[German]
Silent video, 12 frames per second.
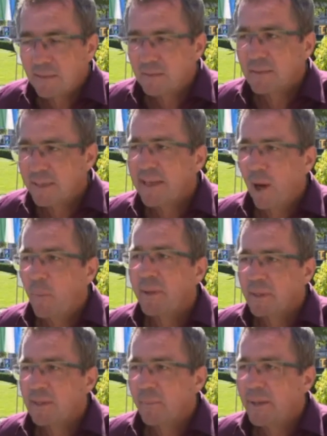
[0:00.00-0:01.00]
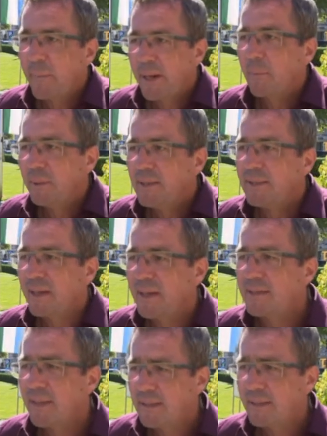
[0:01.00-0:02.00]
Und ich glaube, das habe ich in meiner
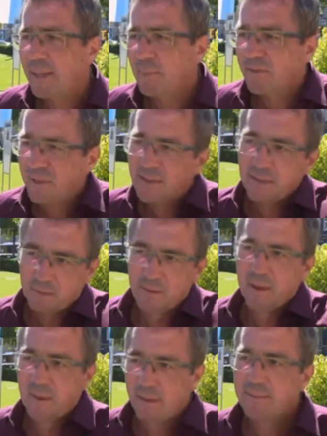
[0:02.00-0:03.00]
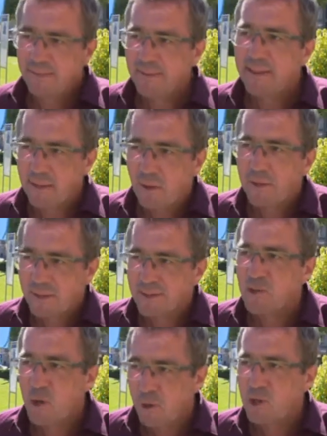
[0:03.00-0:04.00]
bisherigen Tätigkeit bewiesen und das werde ich auch in dieser
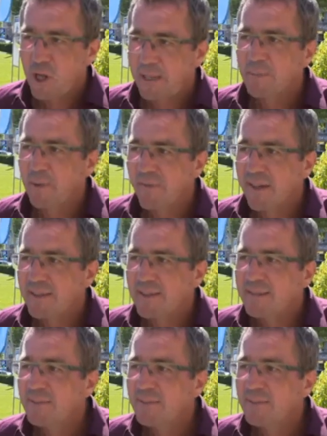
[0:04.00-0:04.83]
schönen Stadt beweisen.